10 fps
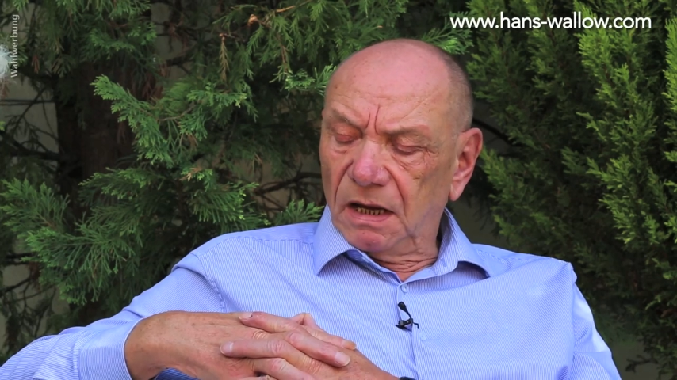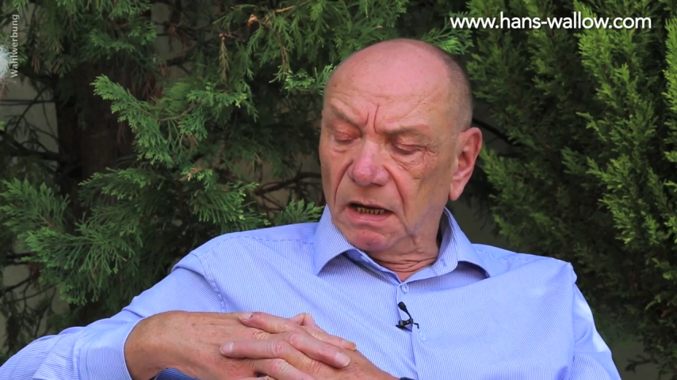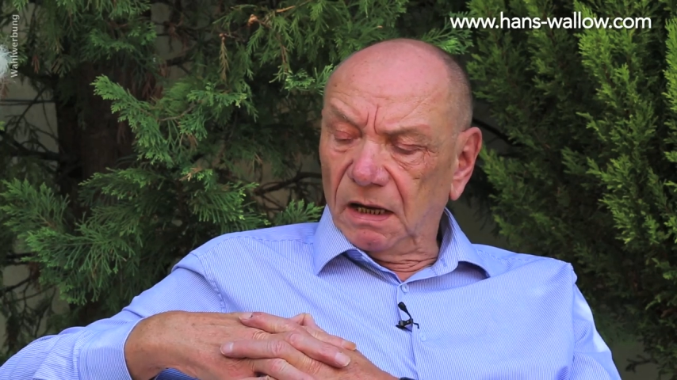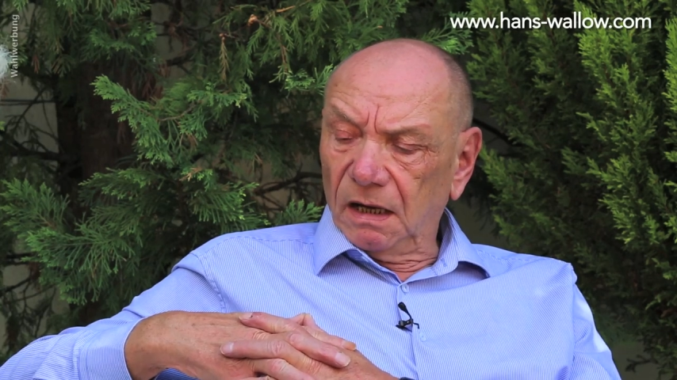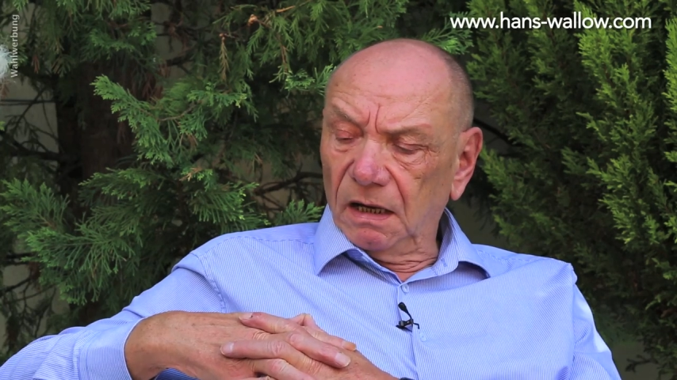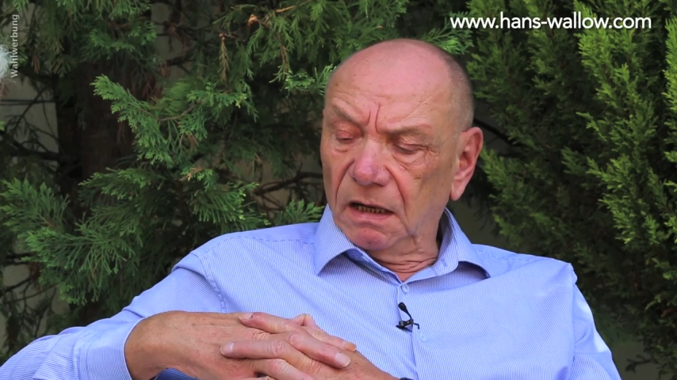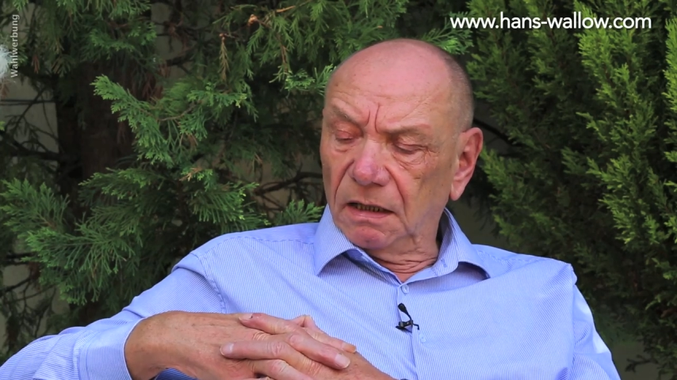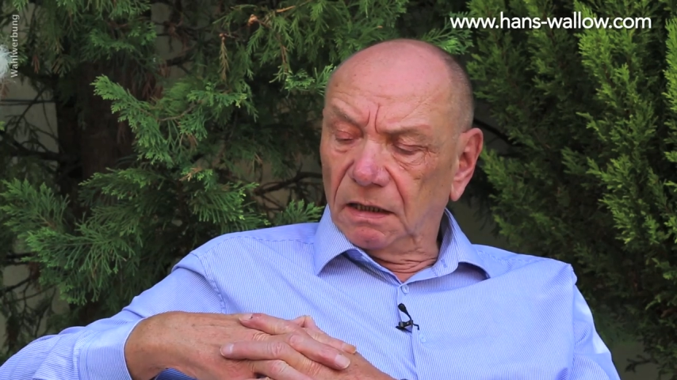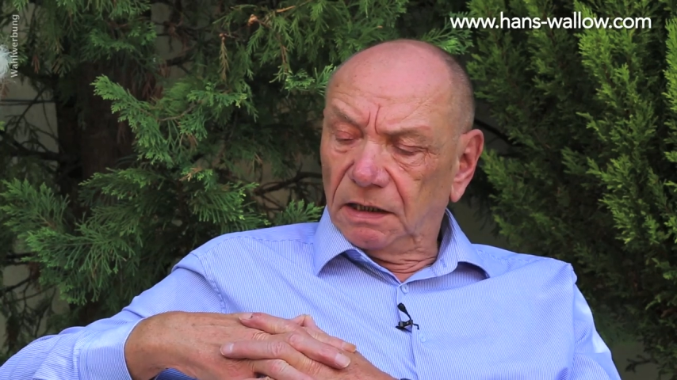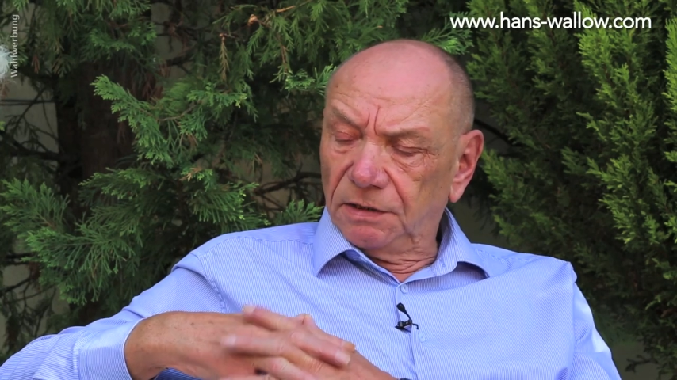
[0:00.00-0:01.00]
Äh,
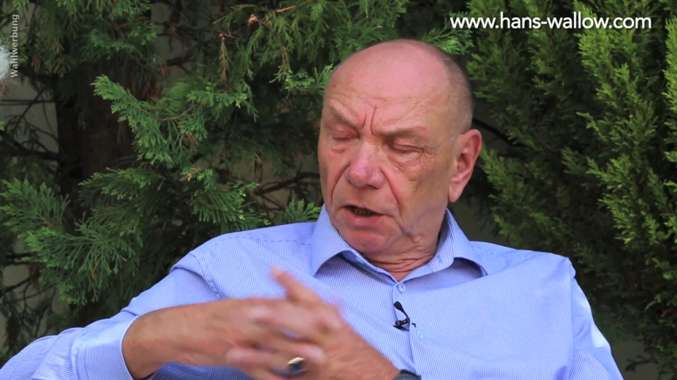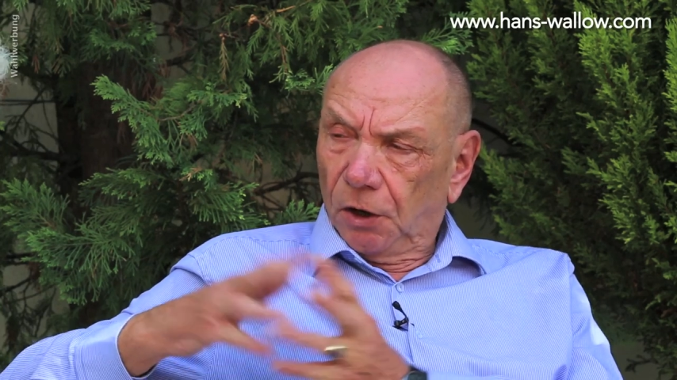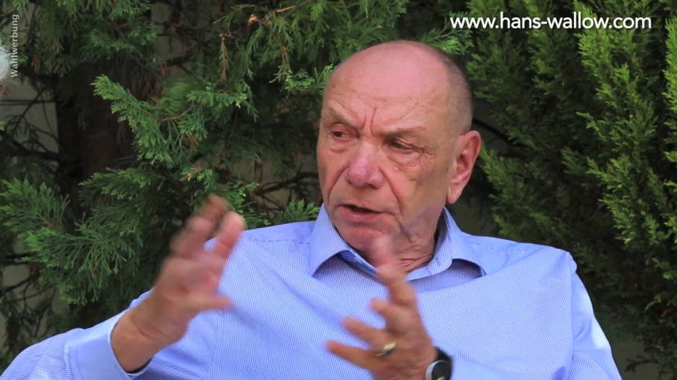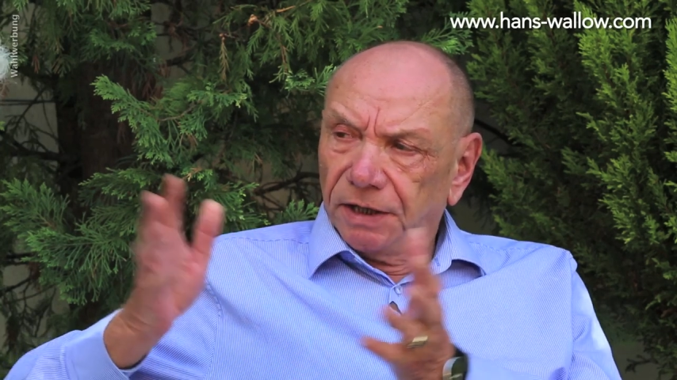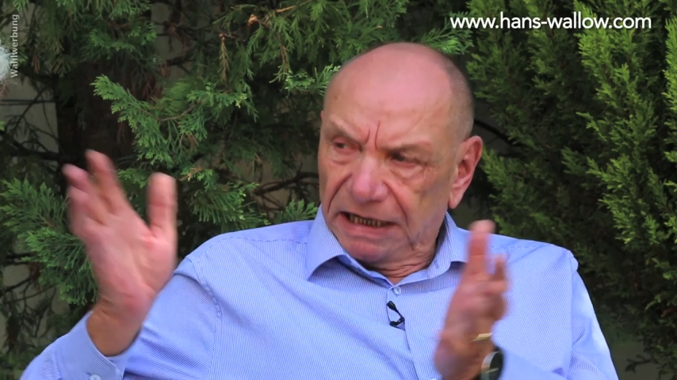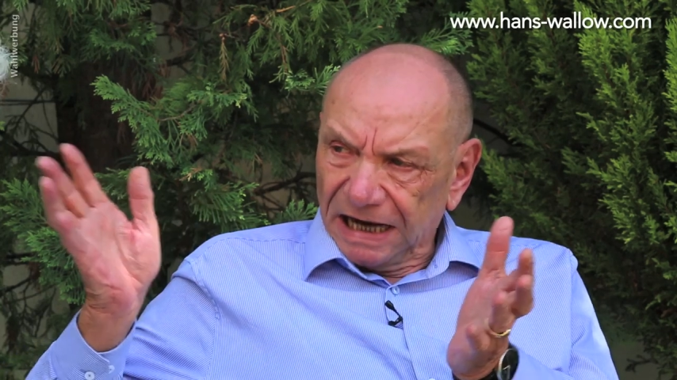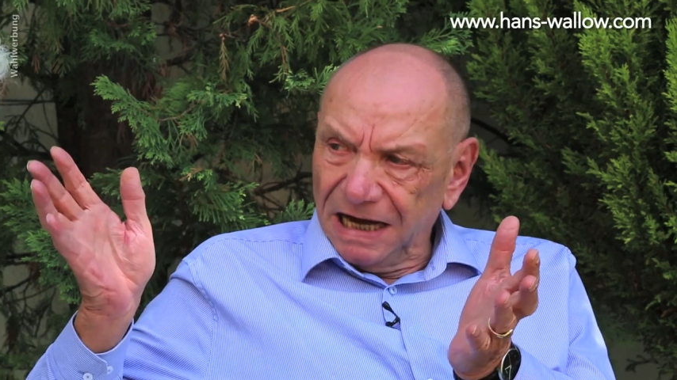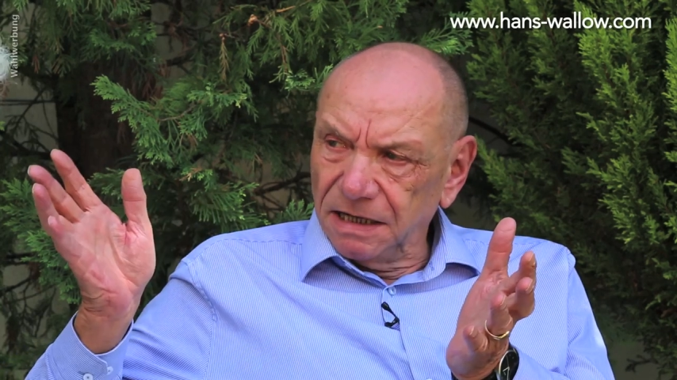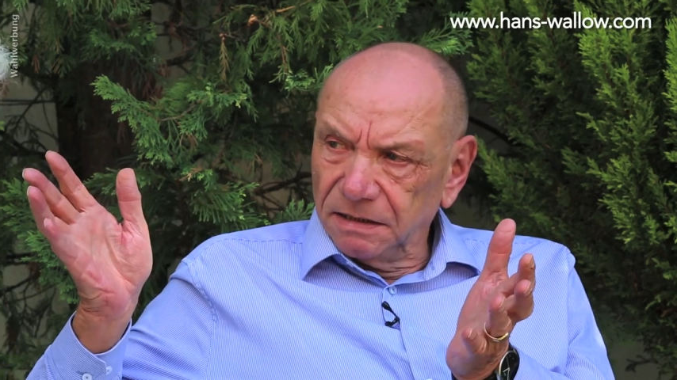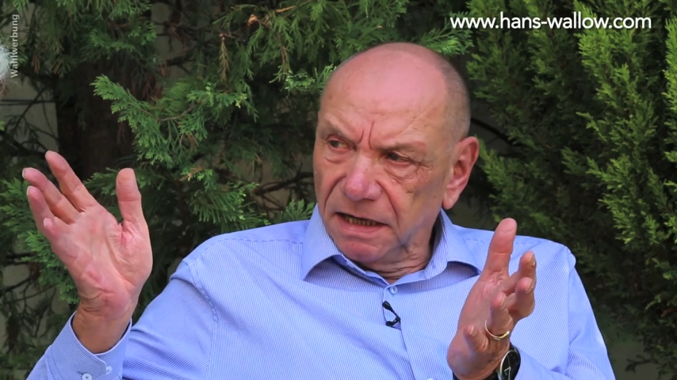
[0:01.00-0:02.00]
die können nicht
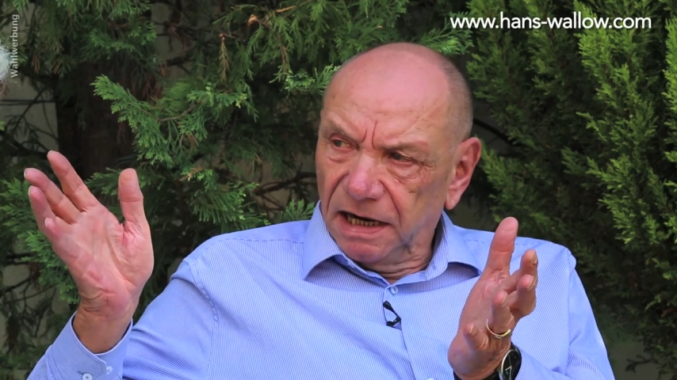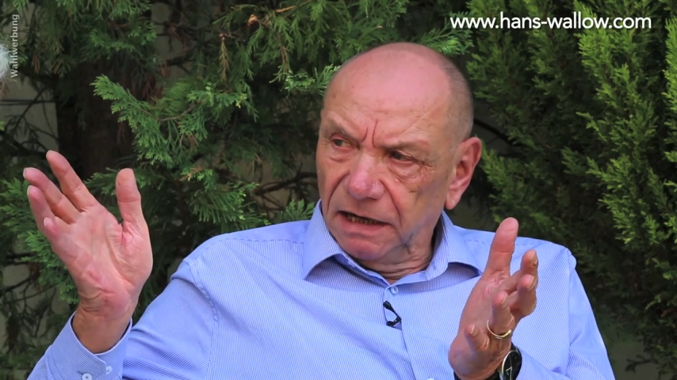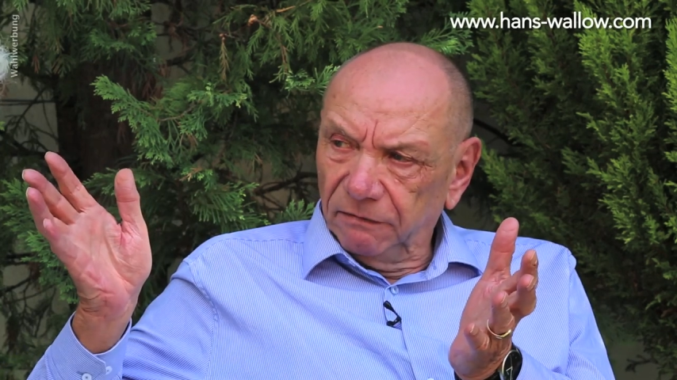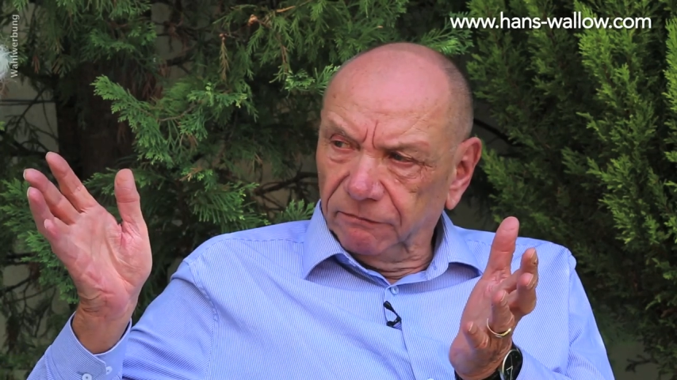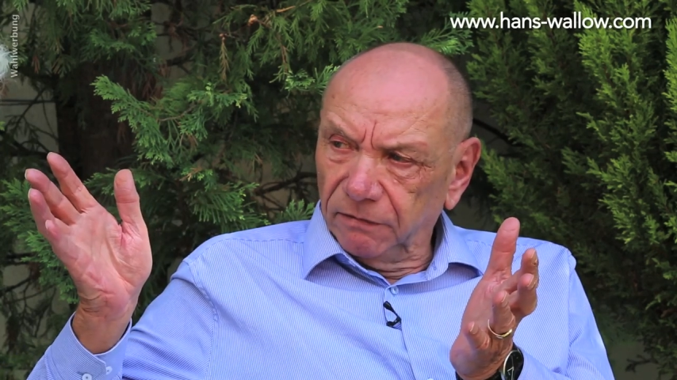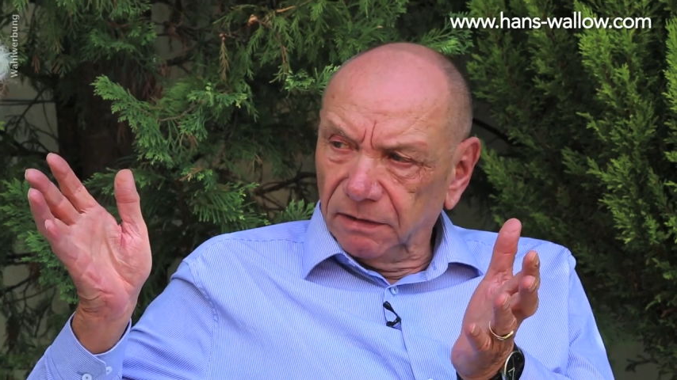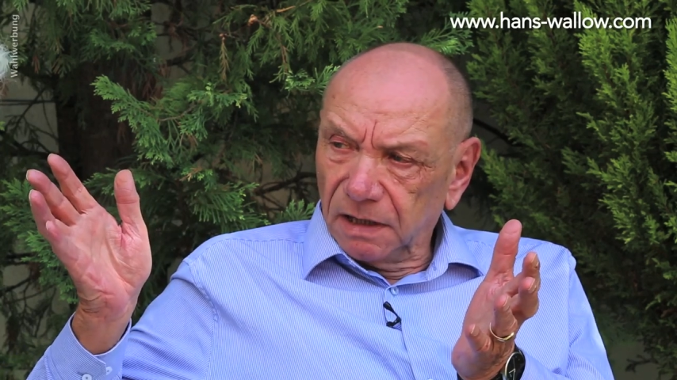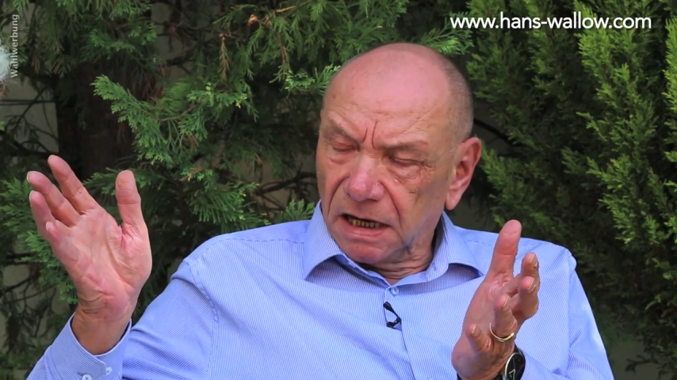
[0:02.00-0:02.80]
allen helfen,